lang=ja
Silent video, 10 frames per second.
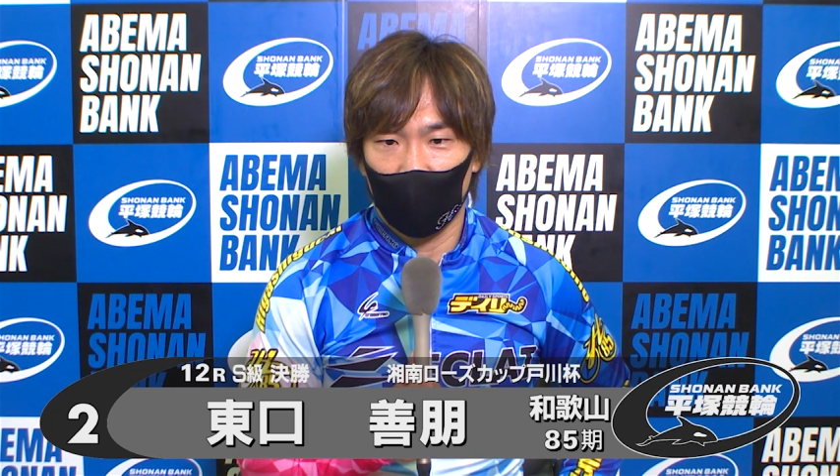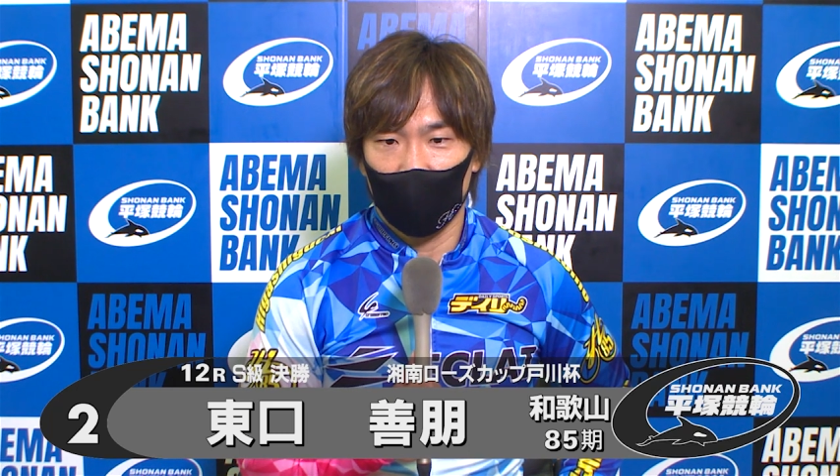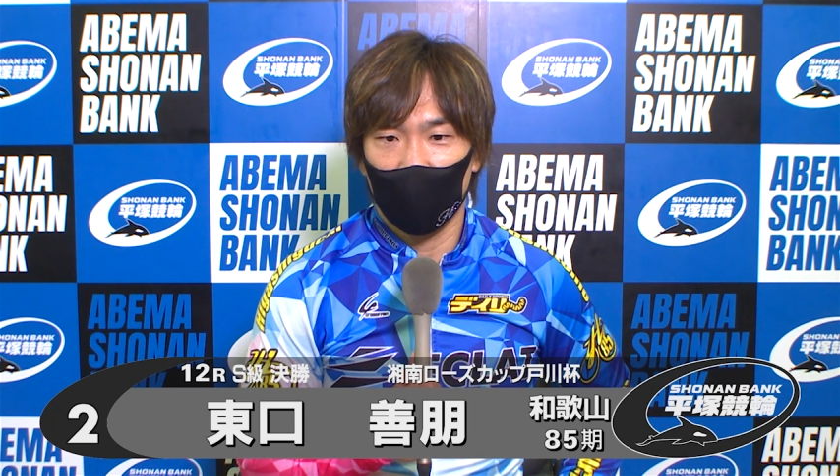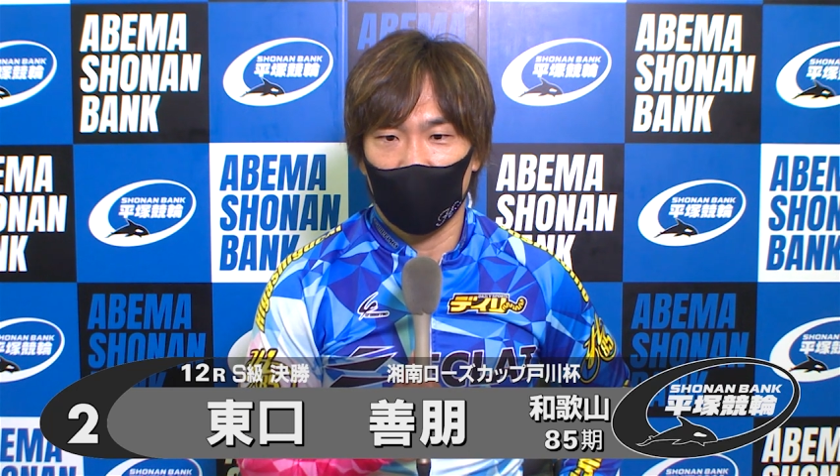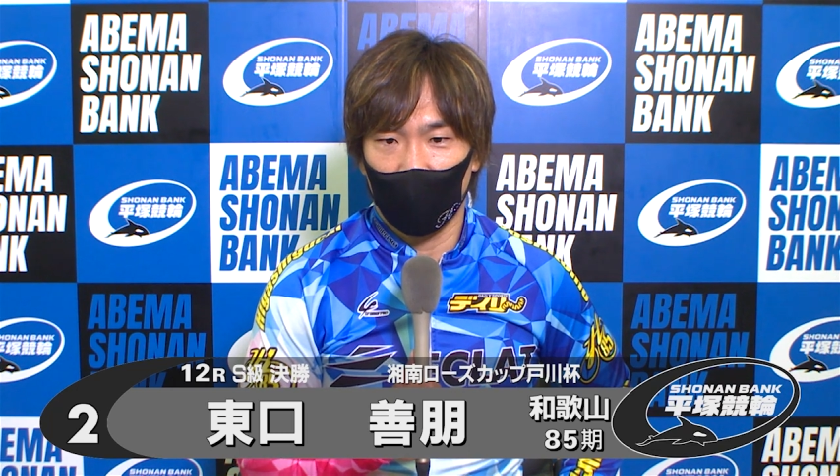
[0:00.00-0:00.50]

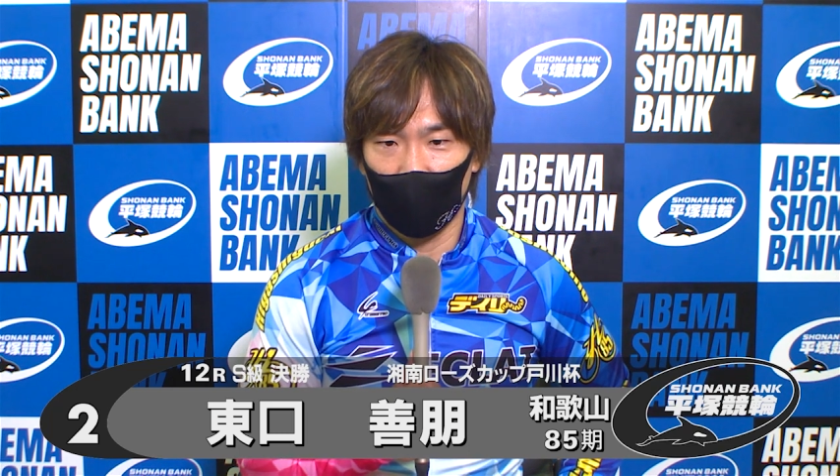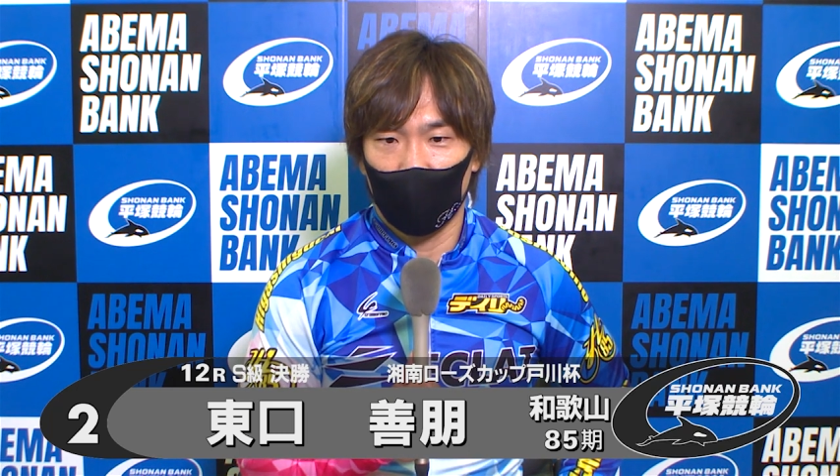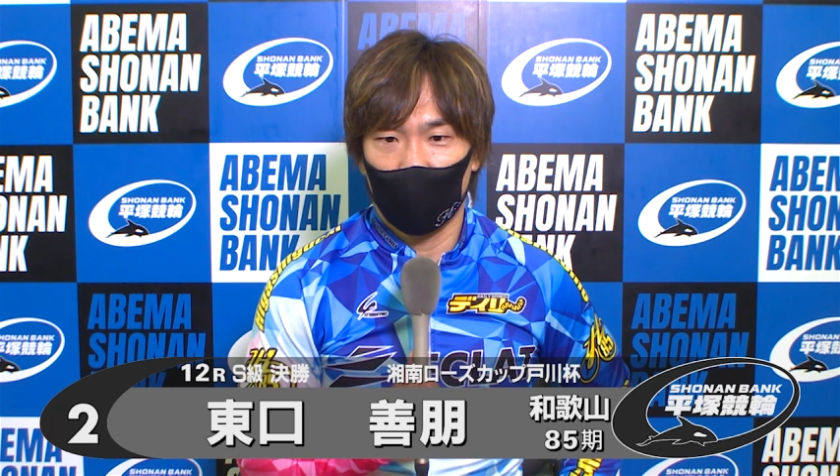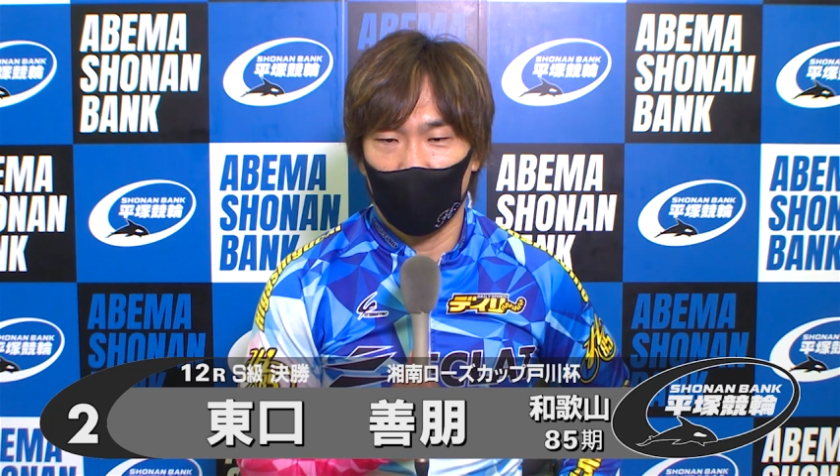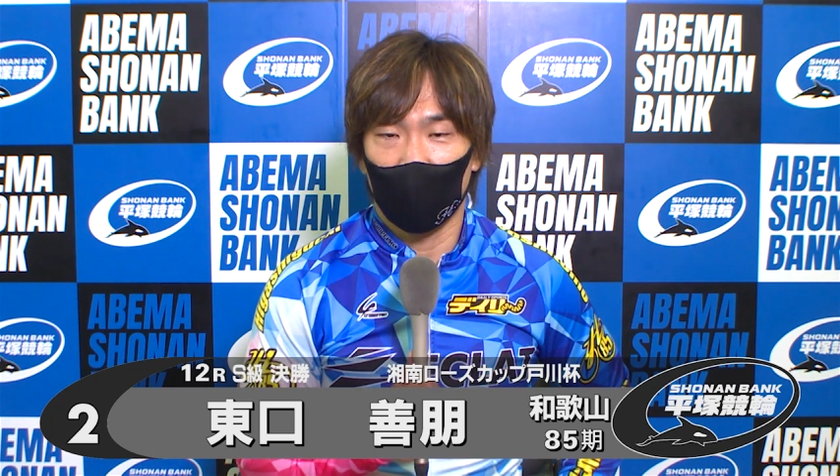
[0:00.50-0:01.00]
感じですけ
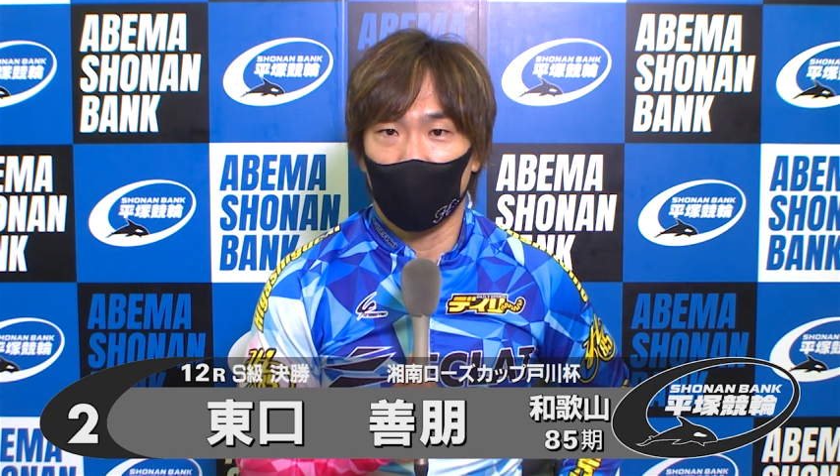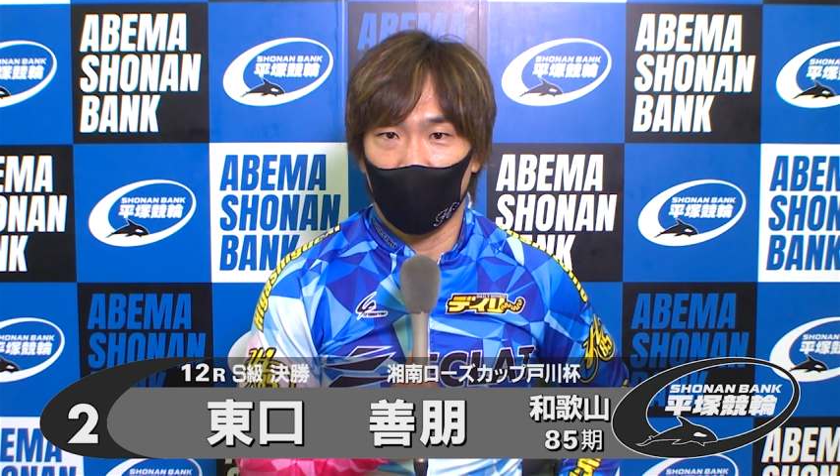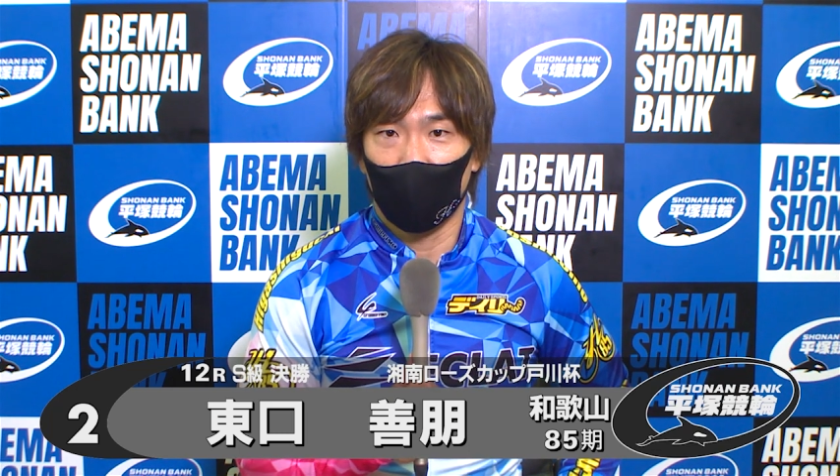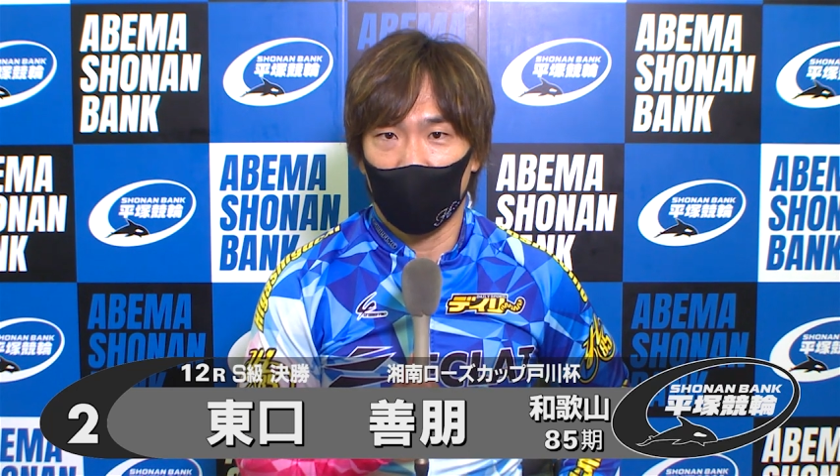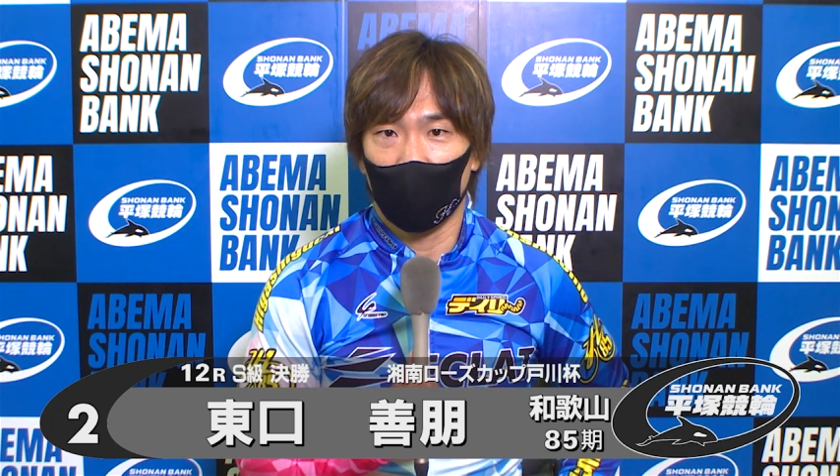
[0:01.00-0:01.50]
ど、まあ、精一
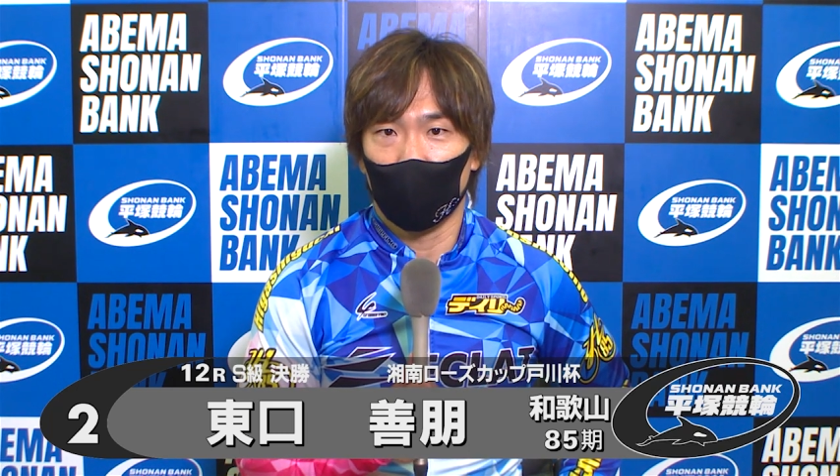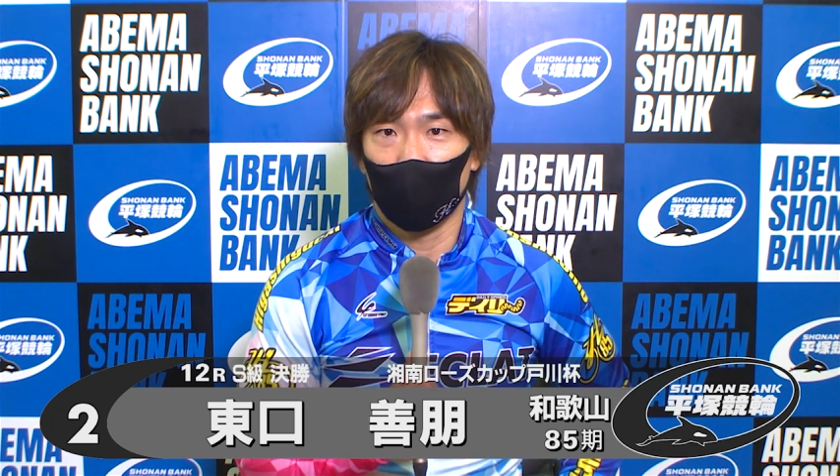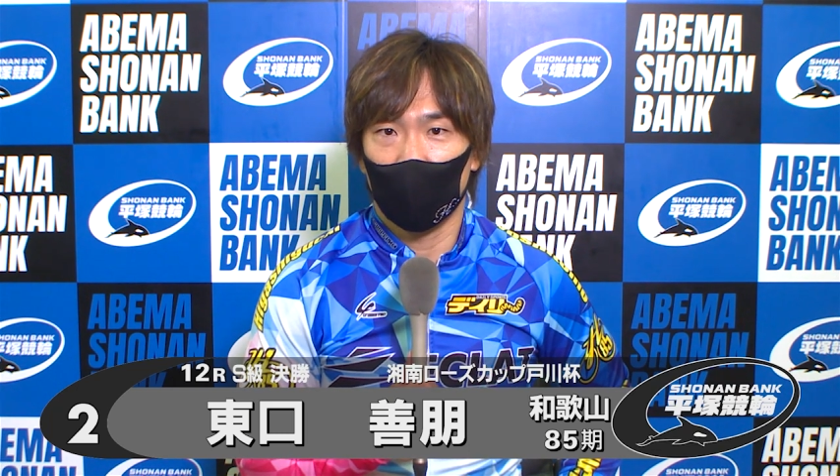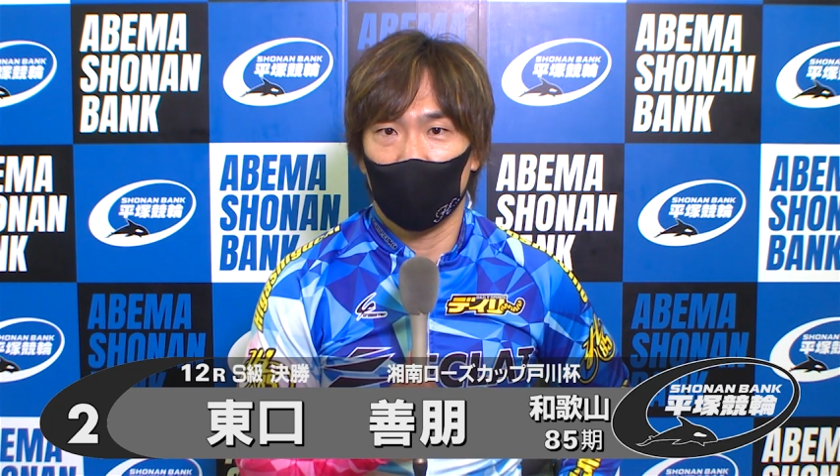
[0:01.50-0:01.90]
杯頑張りたいと思いま